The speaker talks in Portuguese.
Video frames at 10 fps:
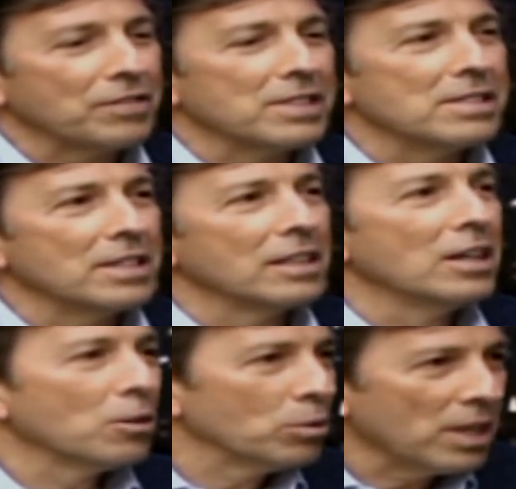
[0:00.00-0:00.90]
fazer,
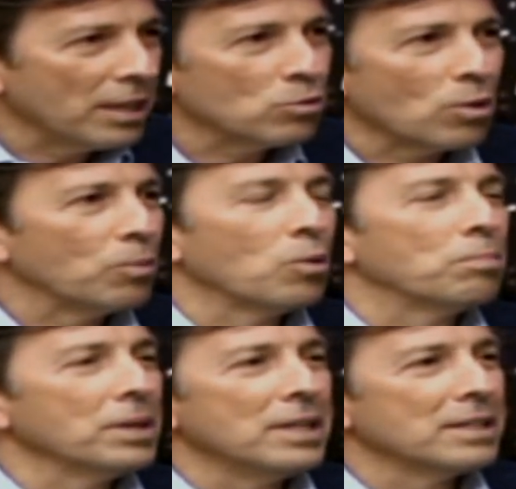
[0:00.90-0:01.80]
cuidar da sua
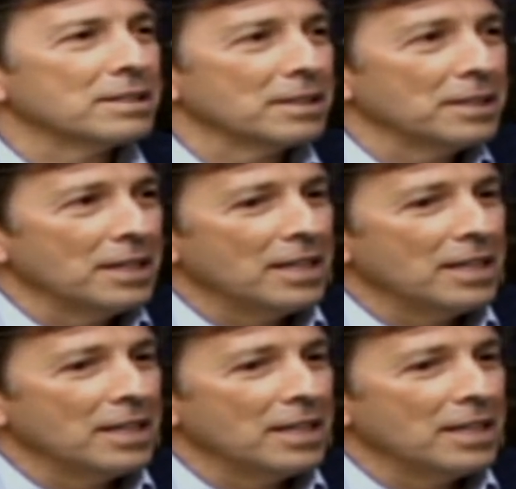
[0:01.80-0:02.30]
poupança.